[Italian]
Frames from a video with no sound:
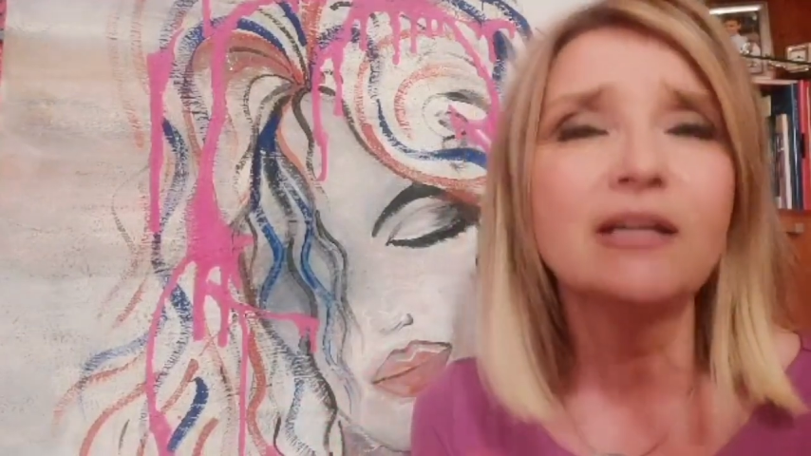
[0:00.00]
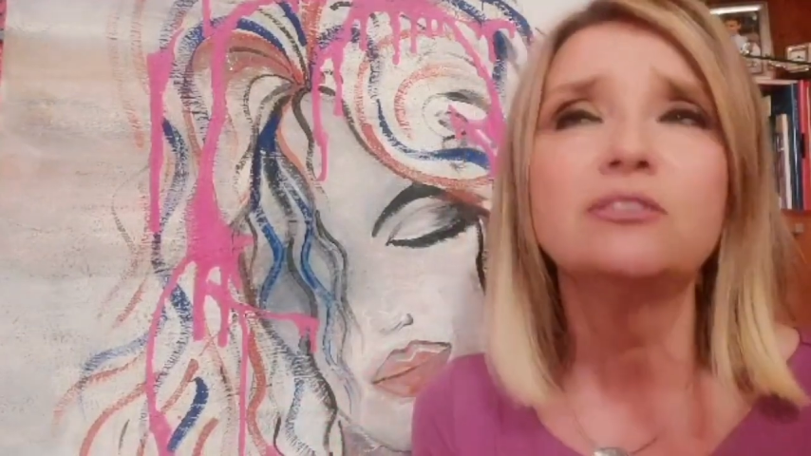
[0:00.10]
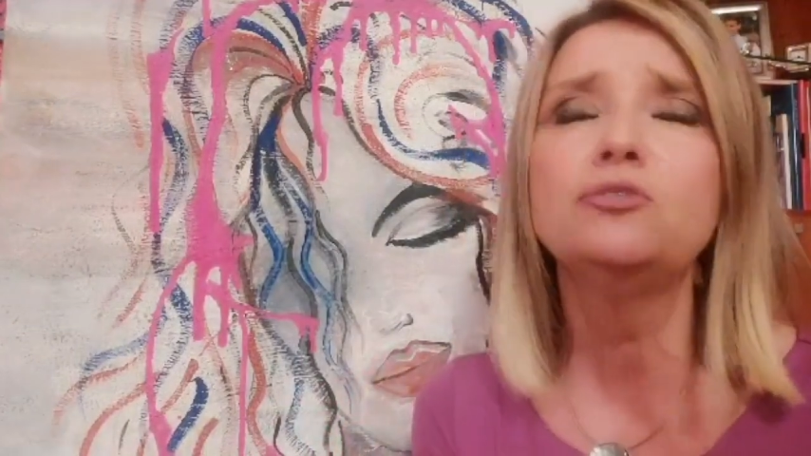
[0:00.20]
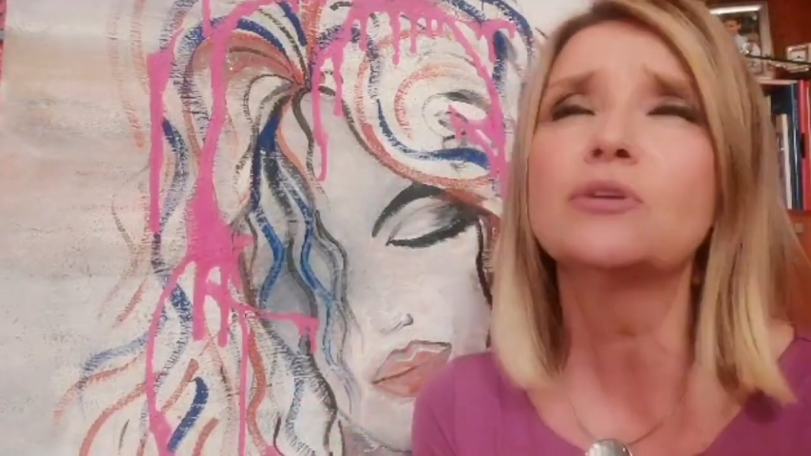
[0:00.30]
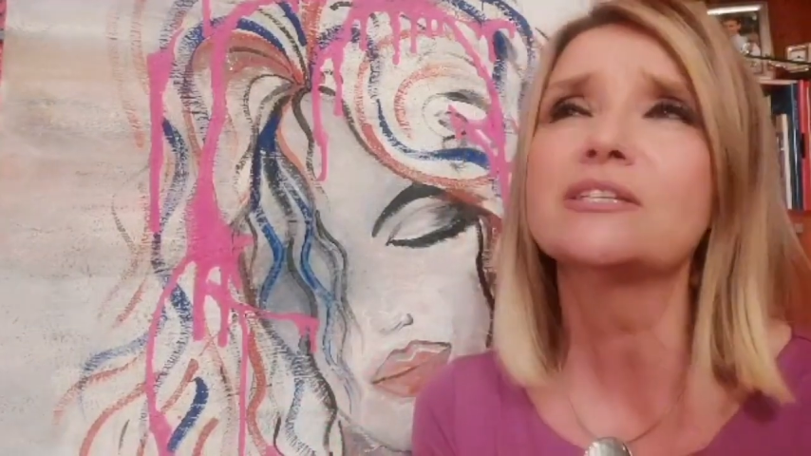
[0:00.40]

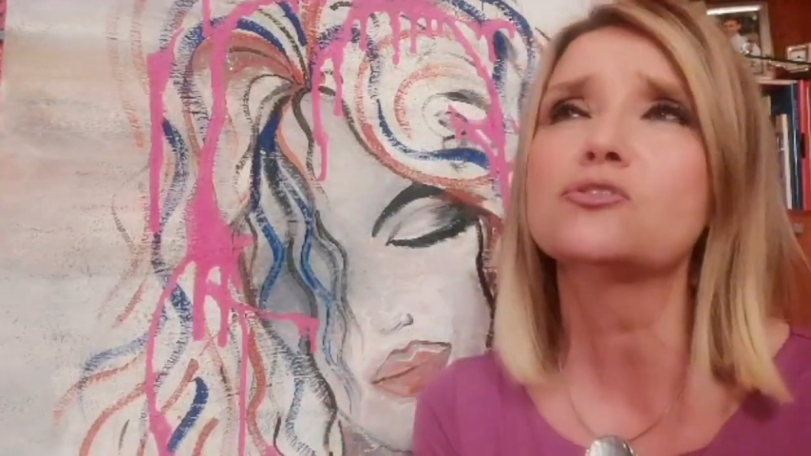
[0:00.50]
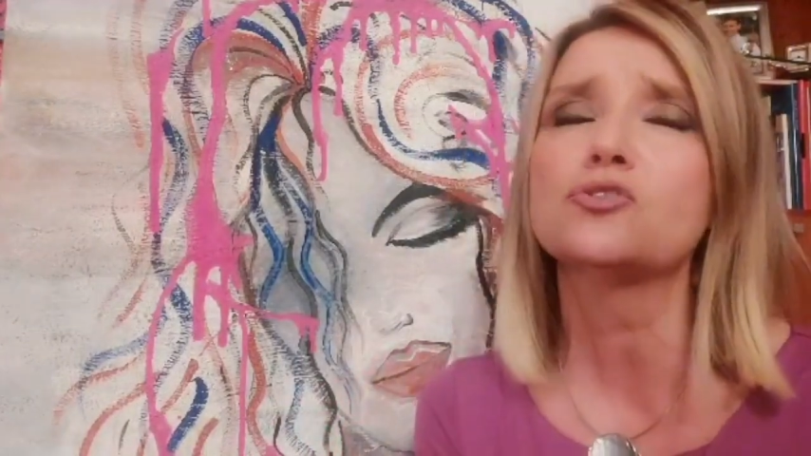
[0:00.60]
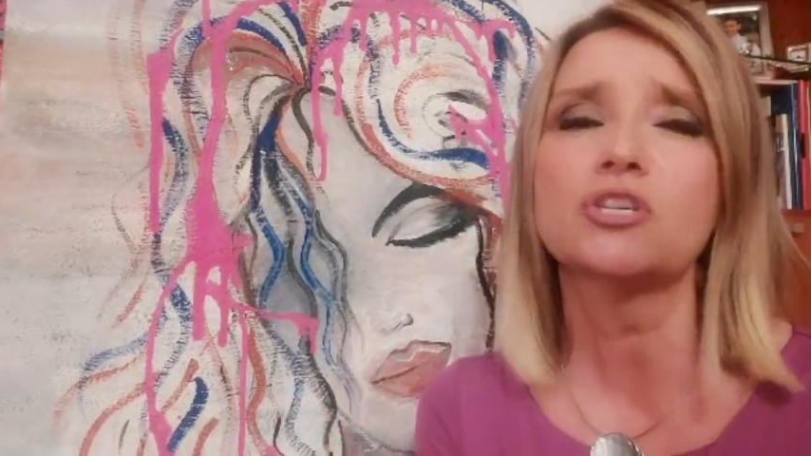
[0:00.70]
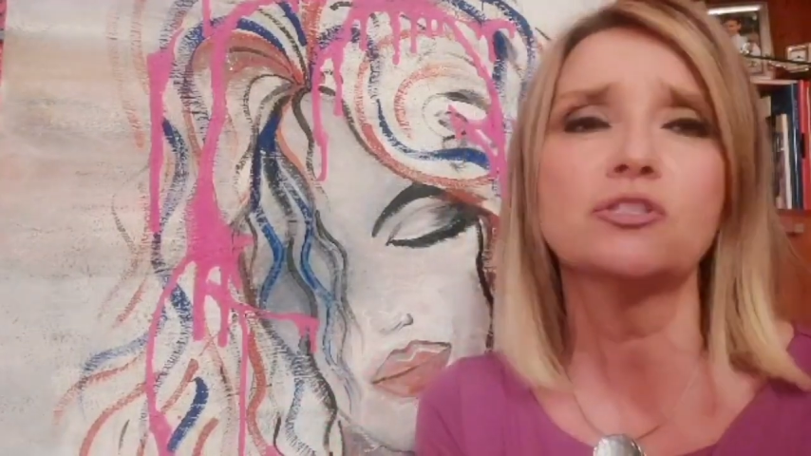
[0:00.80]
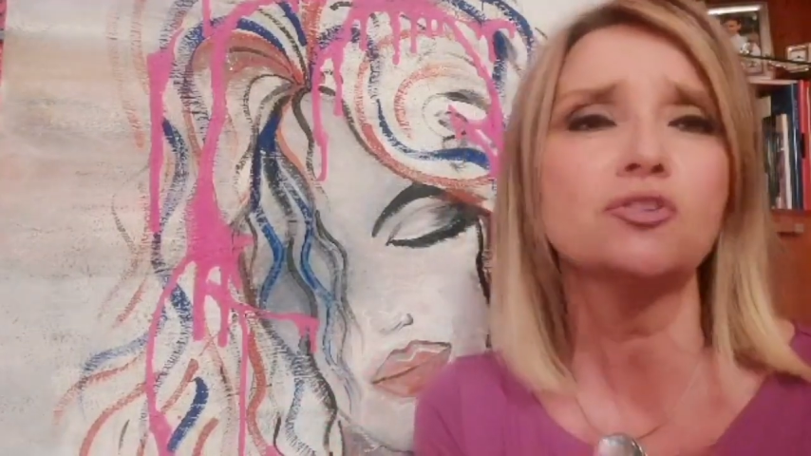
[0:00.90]
di
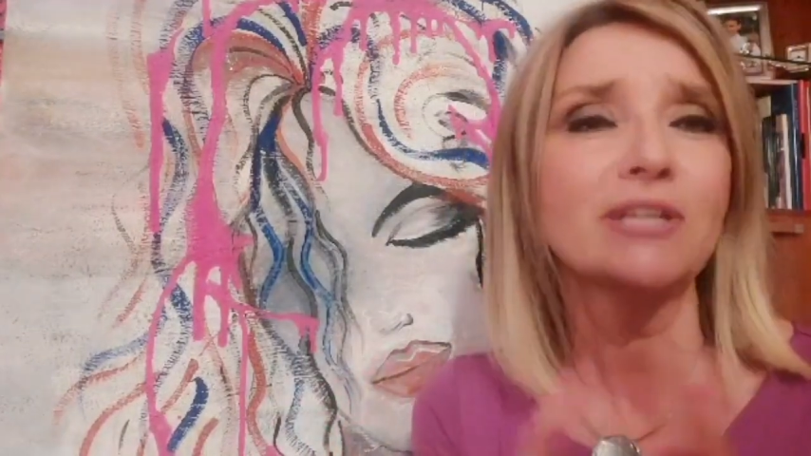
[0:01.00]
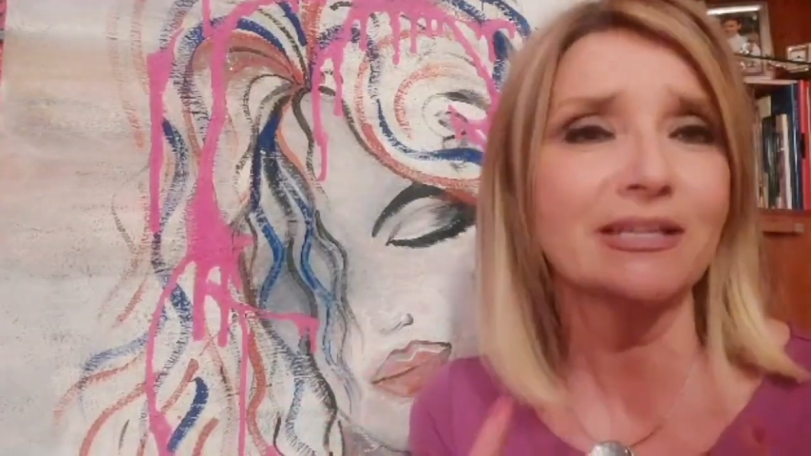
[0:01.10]
un'associazione